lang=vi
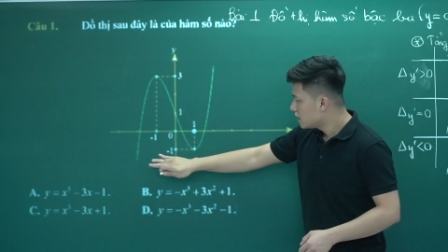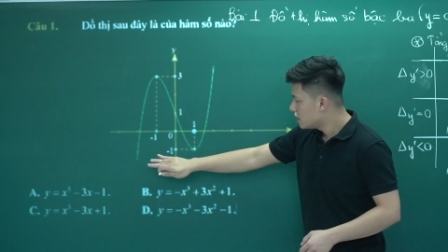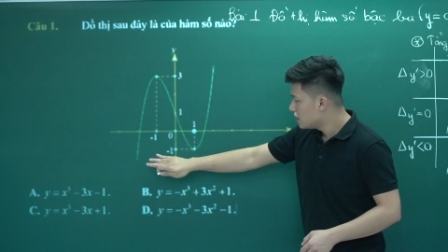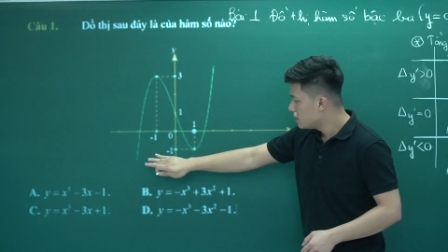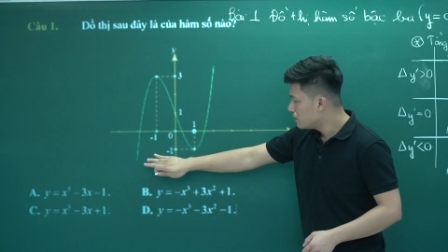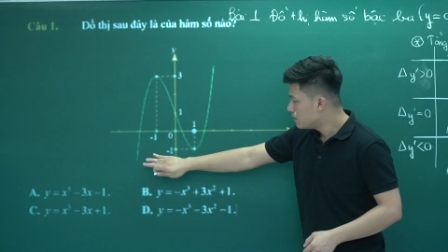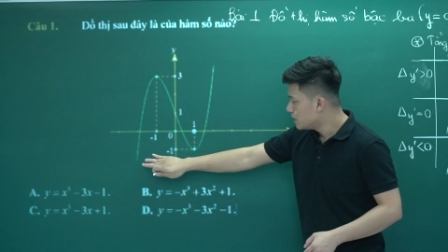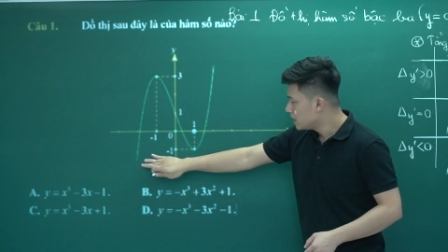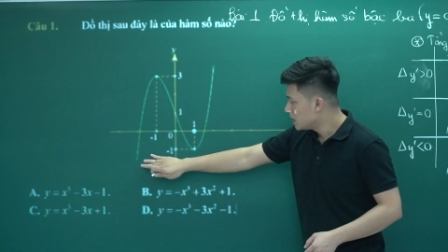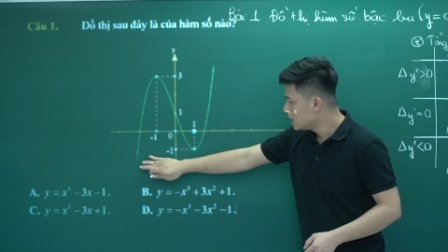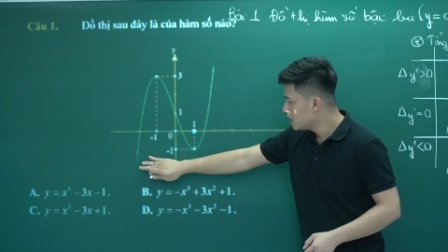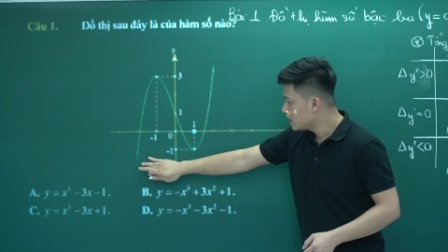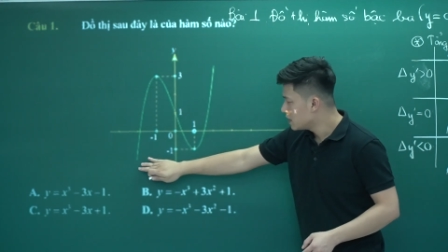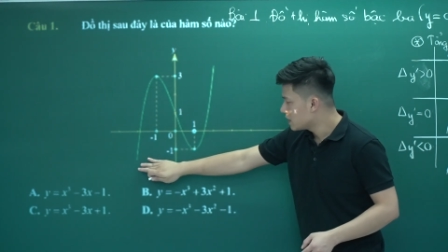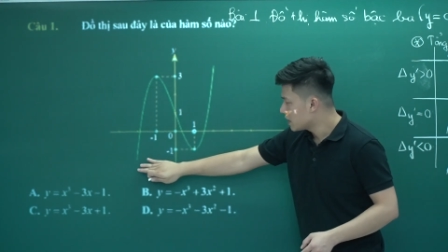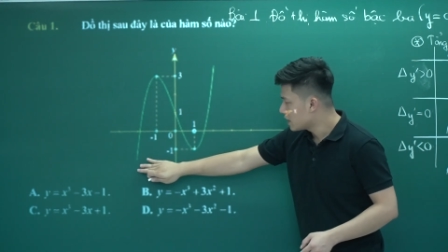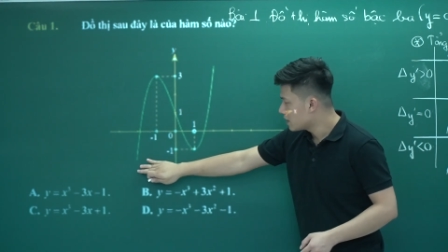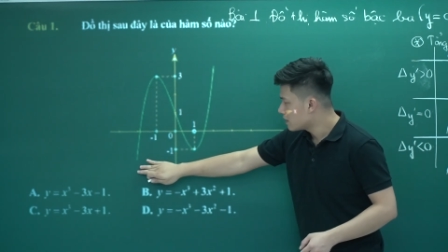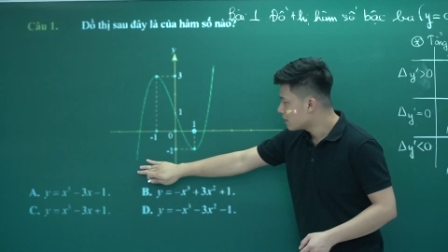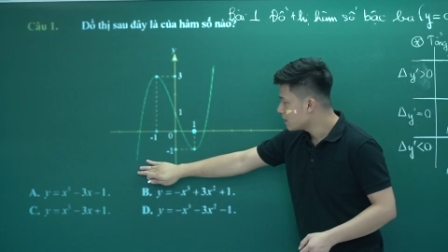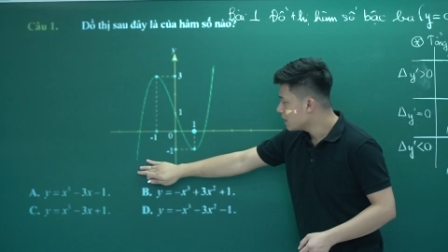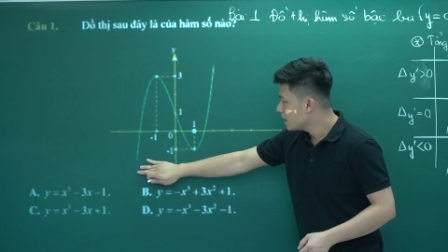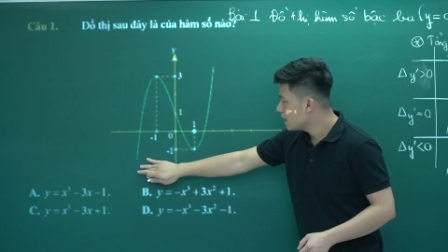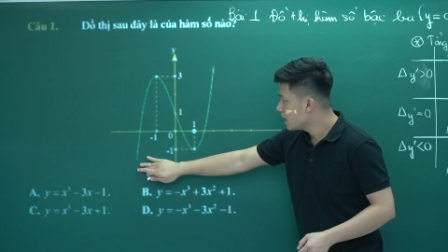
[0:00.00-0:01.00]
thì mình nhìn
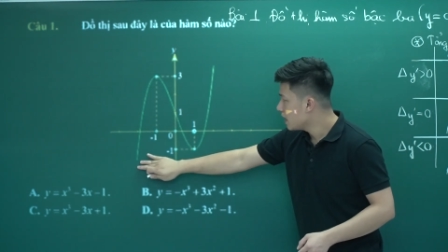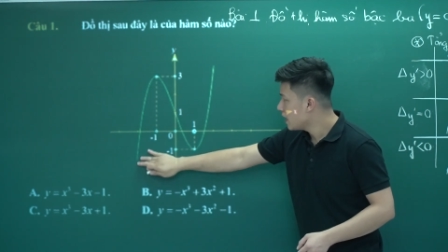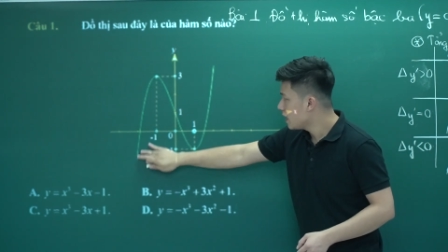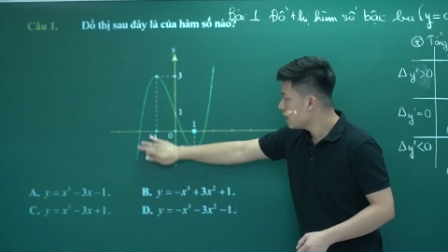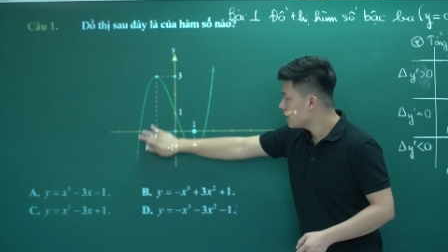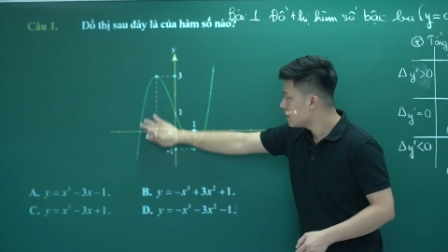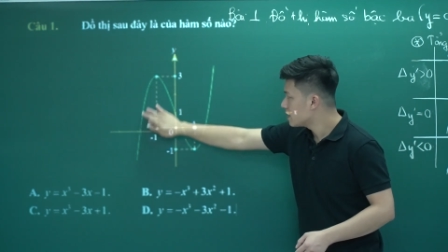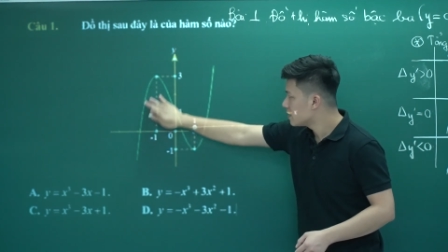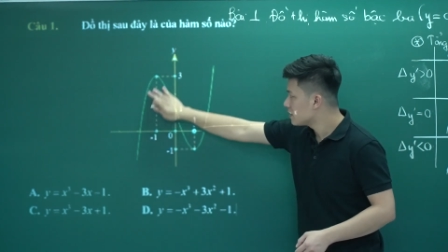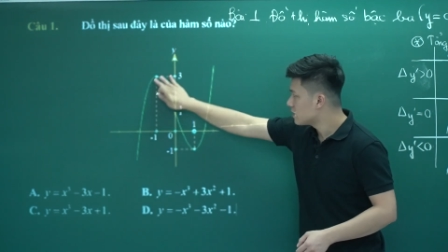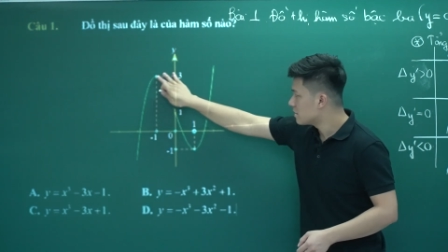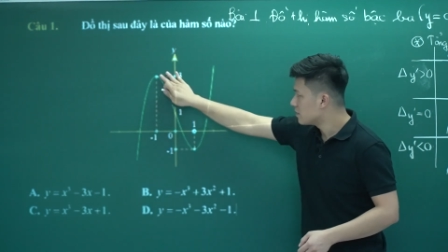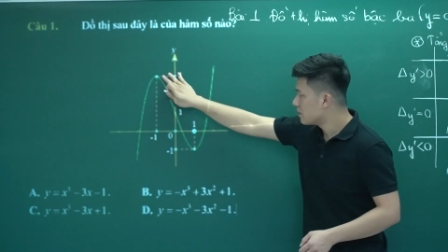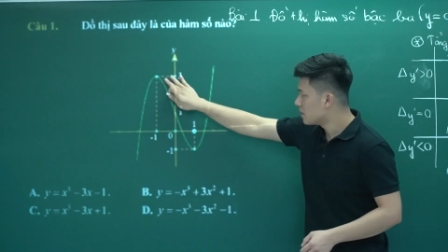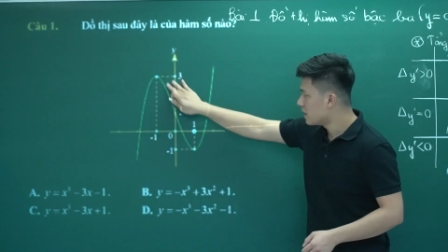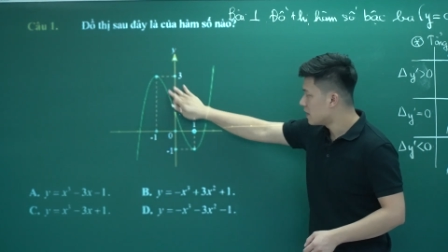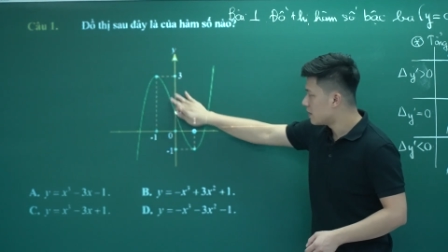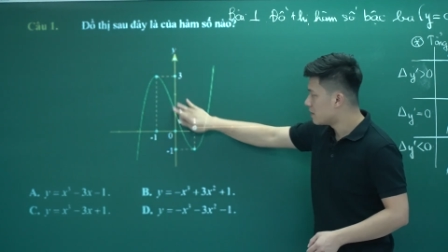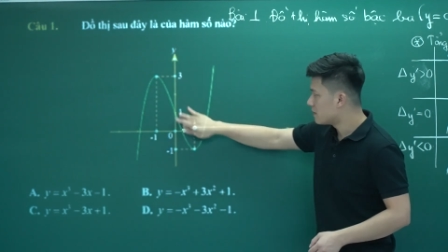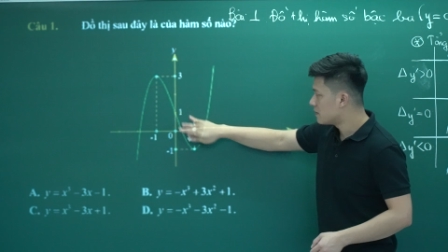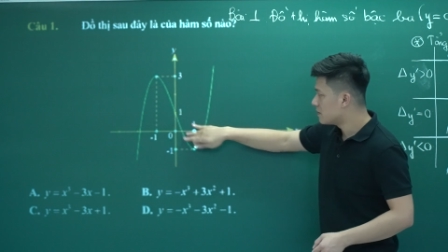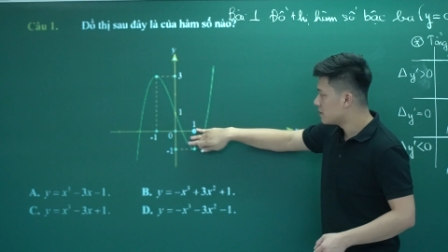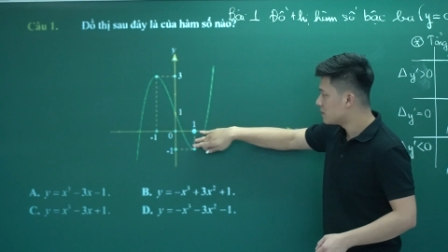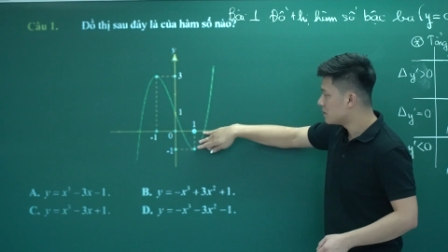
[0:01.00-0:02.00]
thấy nó đi lên đúng
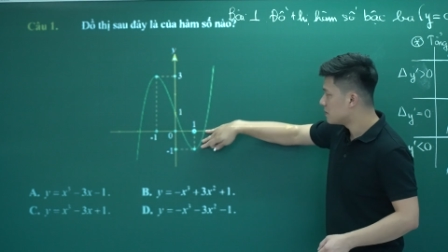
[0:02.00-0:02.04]
không